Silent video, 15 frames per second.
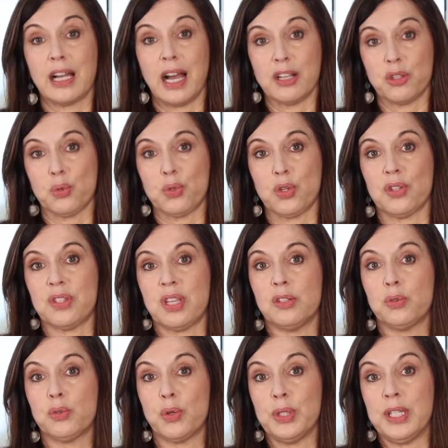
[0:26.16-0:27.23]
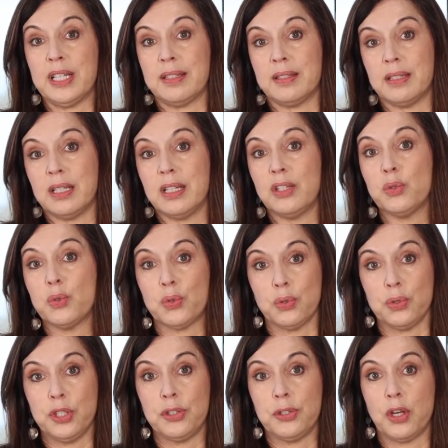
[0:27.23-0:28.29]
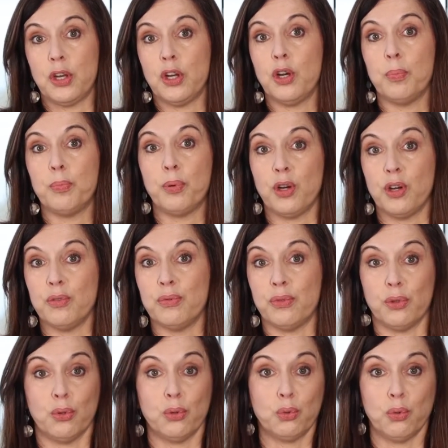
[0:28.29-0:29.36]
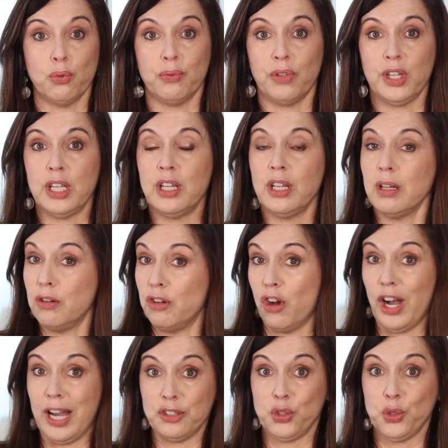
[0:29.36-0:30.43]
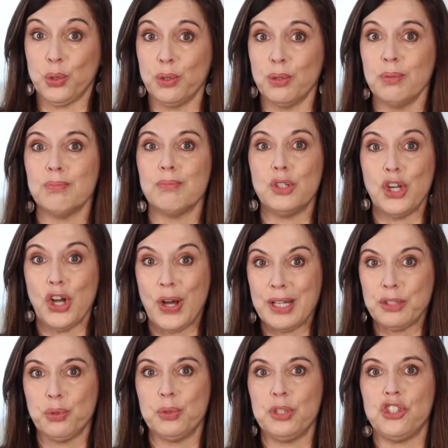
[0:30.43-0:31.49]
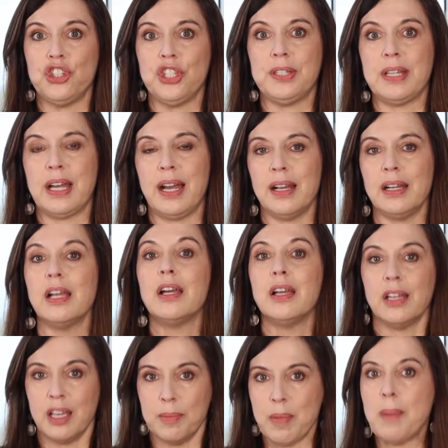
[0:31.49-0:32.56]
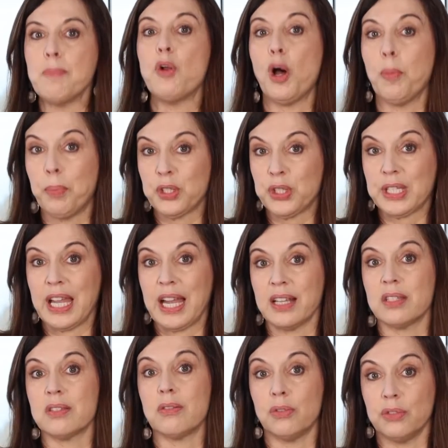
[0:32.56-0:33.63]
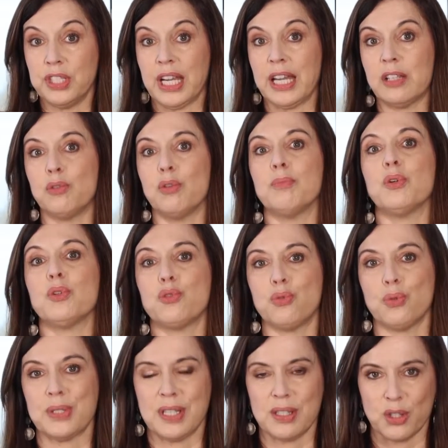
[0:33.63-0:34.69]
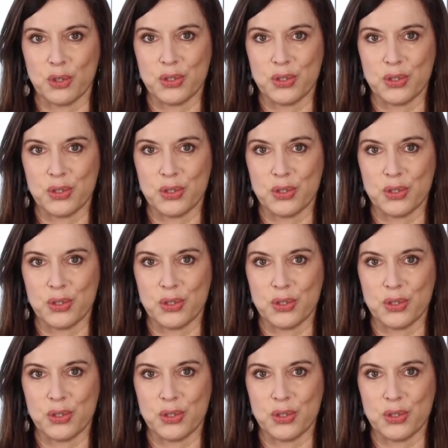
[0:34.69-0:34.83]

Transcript: Grâce aux enceintes connectées, nos auditeurs peuvent retrouver leur radio, leur radio digitale et même leur podcast directement sur ces